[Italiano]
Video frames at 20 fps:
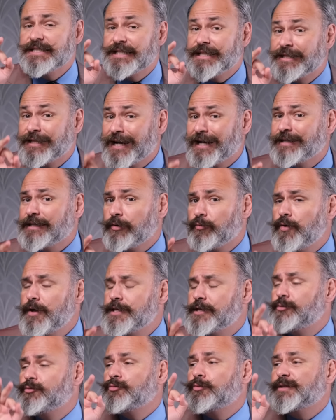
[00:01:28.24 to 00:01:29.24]
Si tratta
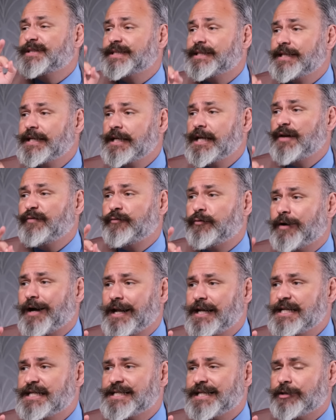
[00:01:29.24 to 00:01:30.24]
quindi di uno stile
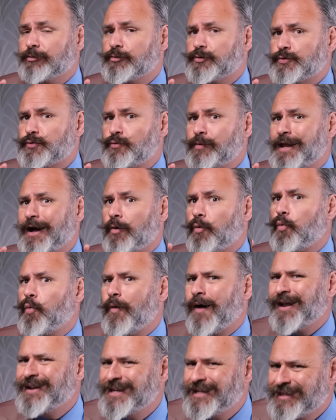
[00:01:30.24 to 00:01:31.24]
focalizzato sulla
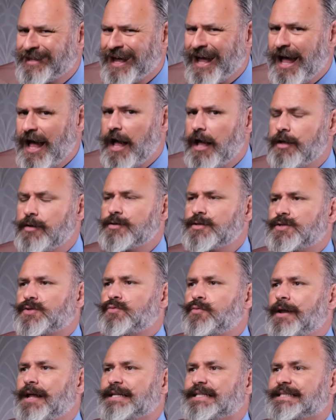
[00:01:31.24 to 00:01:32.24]
qualità,
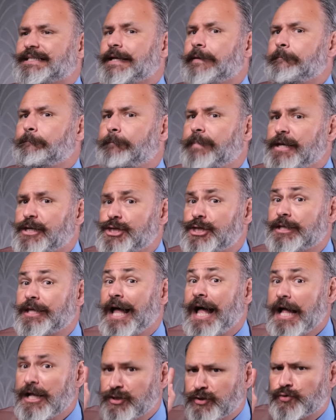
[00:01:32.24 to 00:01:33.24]
sulla
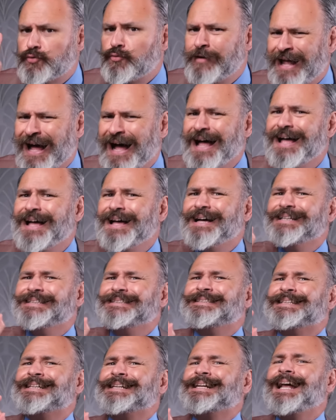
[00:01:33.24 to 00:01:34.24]
semplicità, sulla
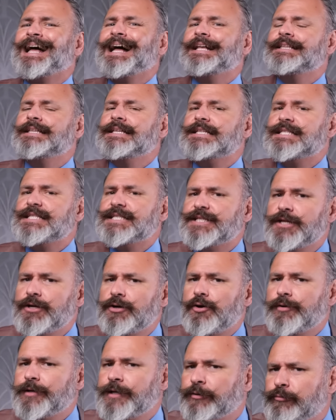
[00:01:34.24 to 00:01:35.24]

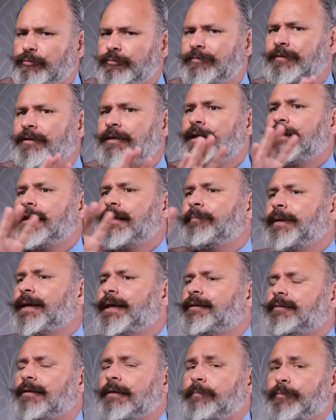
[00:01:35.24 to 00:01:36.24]
tradizione, tutti
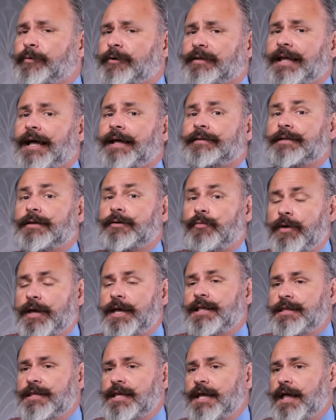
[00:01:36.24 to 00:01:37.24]
elementi importanti,
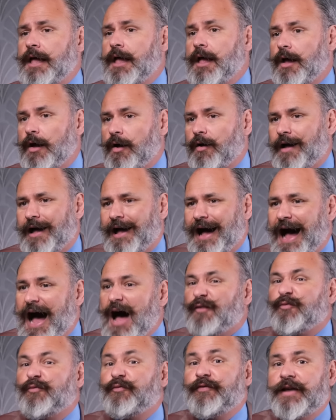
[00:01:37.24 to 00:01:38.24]
quindi eh,
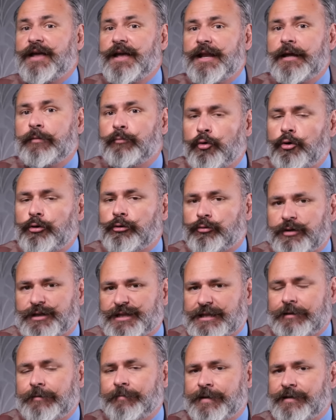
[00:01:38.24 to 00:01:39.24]
affine, molto
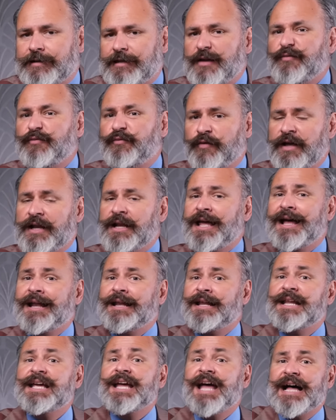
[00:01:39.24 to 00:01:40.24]
estremamente affine
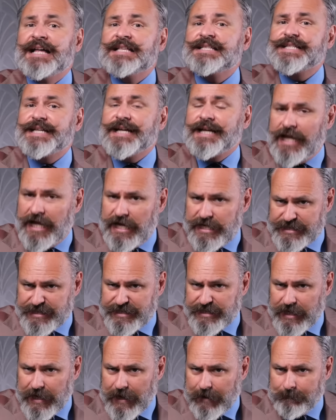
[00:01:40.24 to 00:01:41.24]
all'eleganza
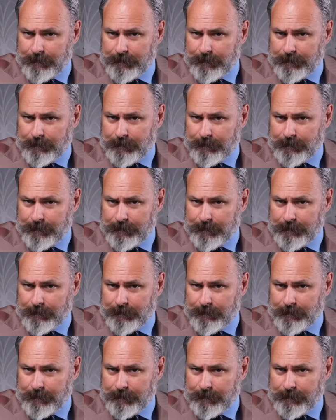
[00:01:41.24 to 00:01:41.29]
classica.